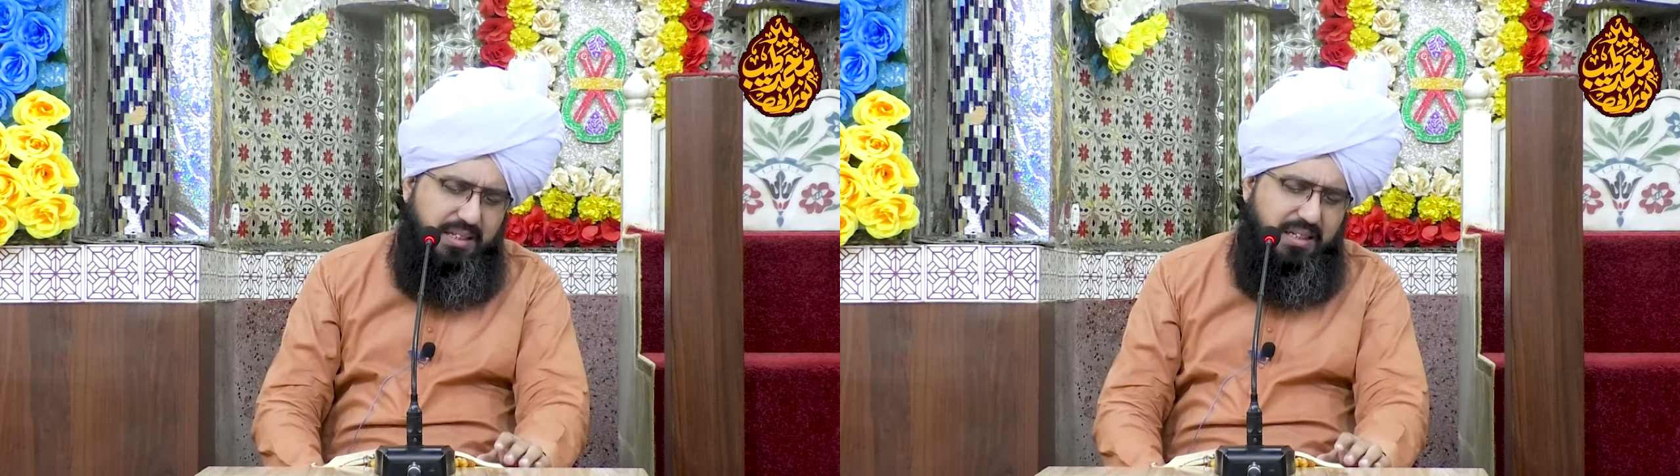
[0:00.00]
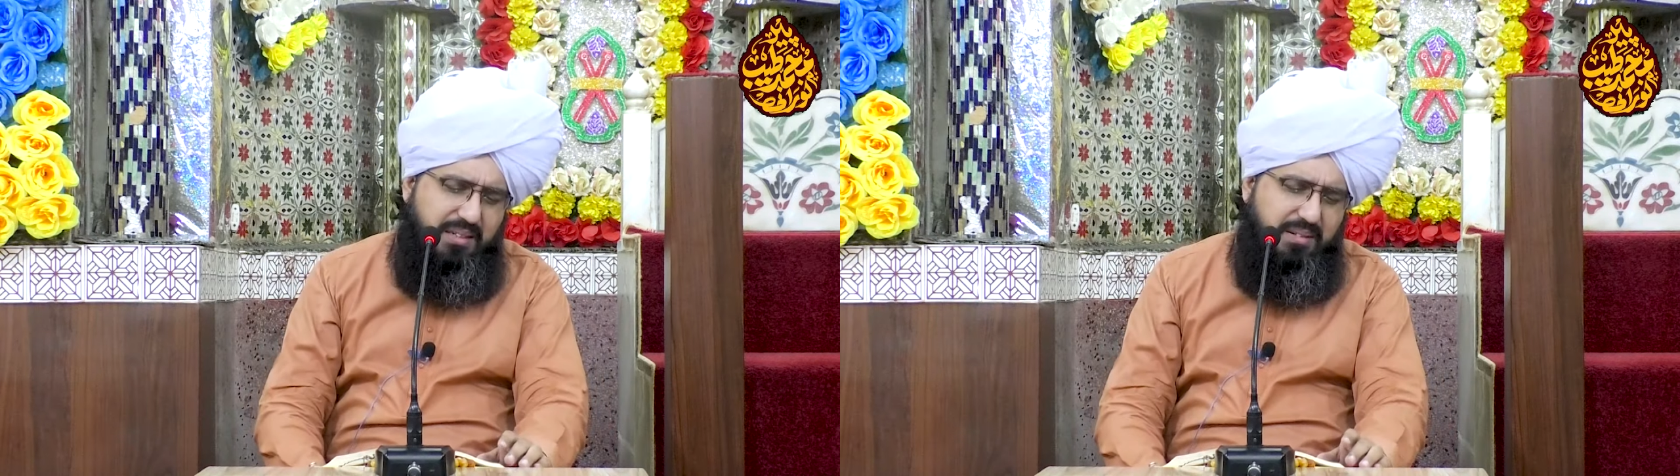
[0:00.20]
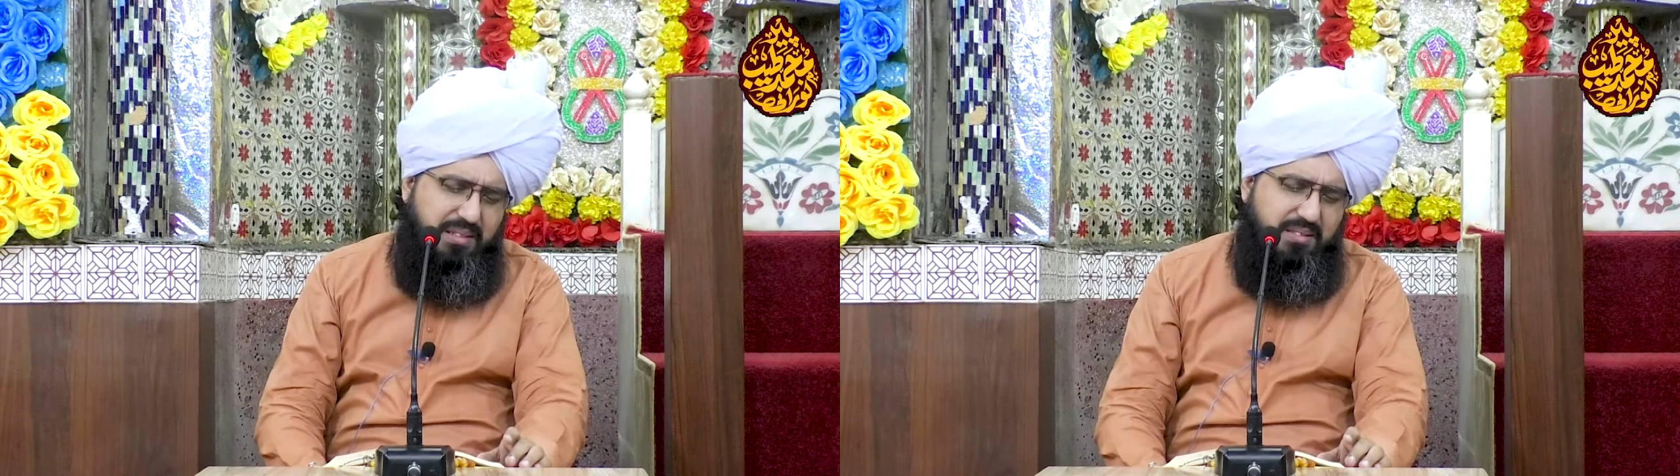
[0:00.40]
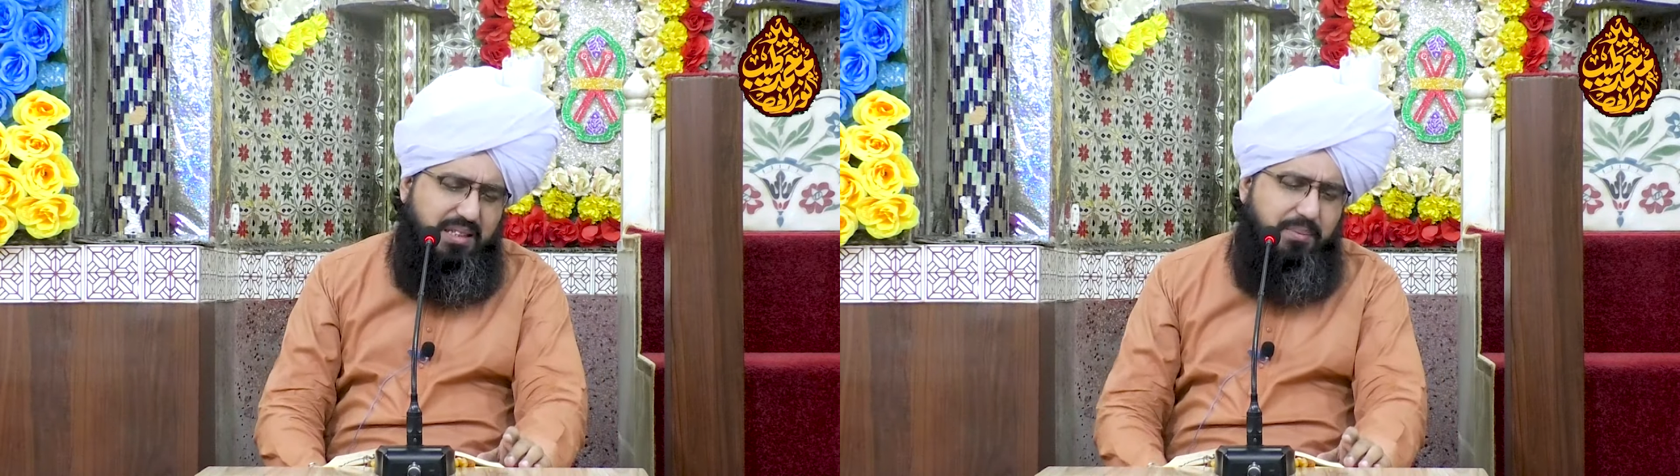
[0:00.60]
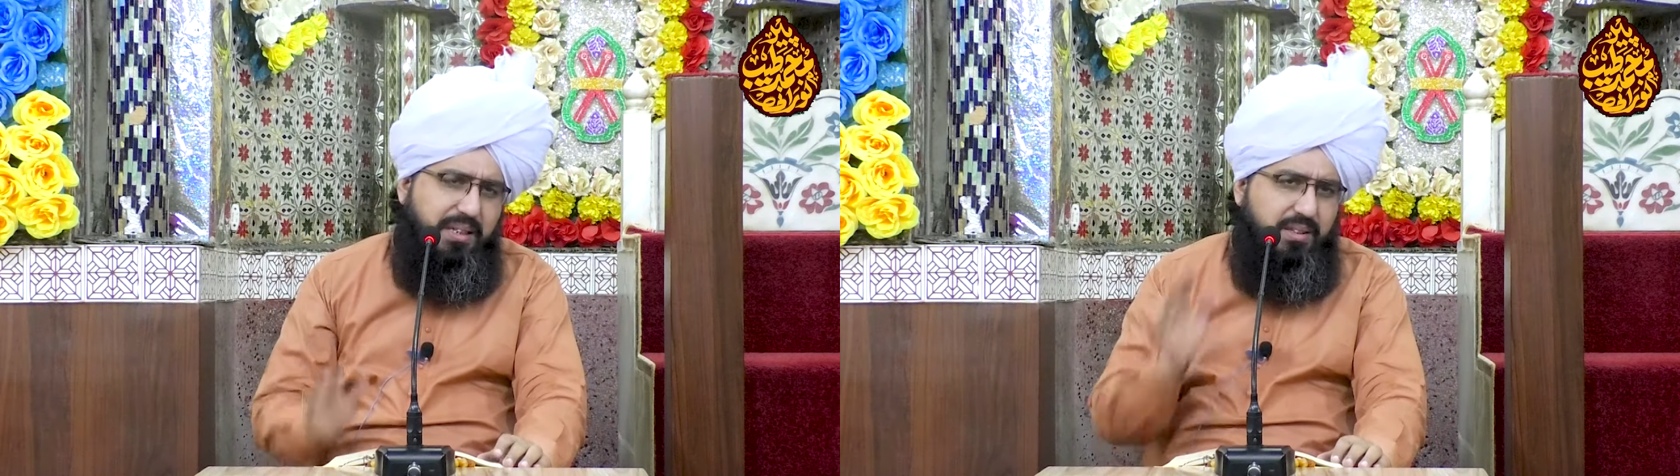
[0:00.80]
ये
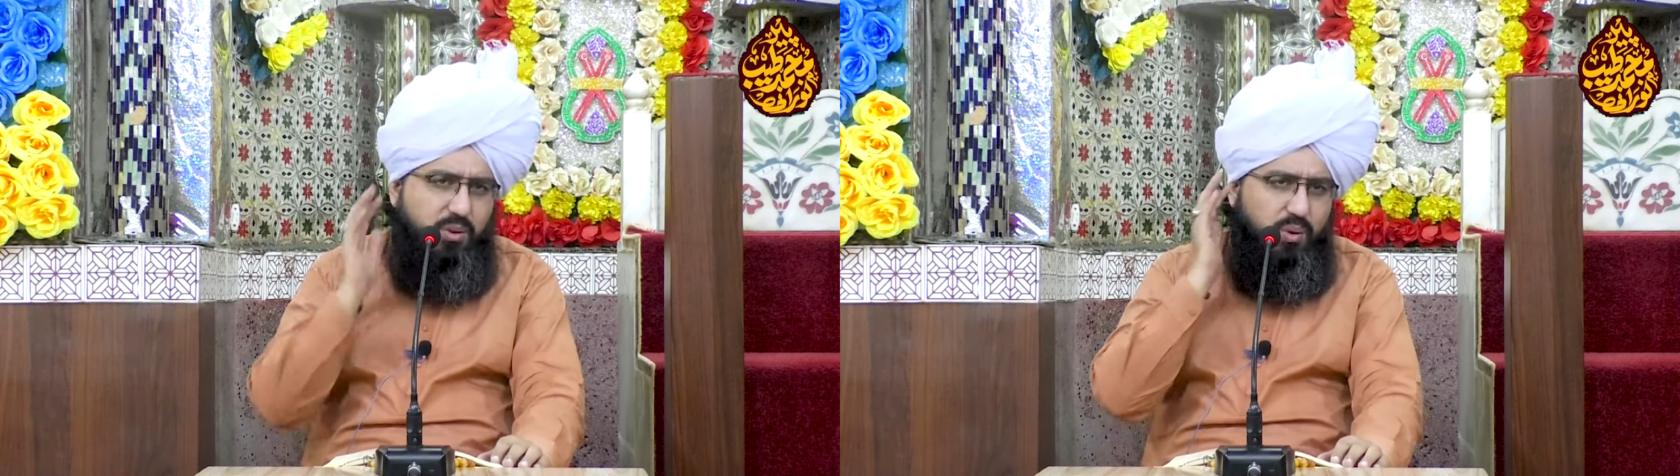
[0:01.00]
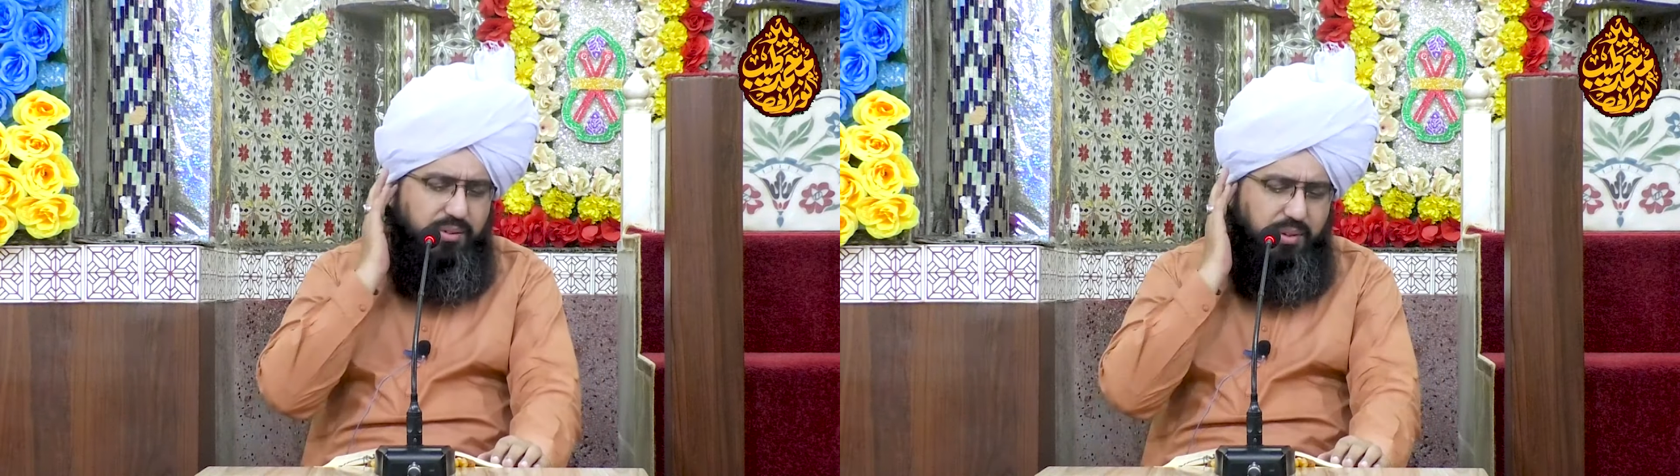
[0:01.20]
इसलिए मैंने ज़रूरी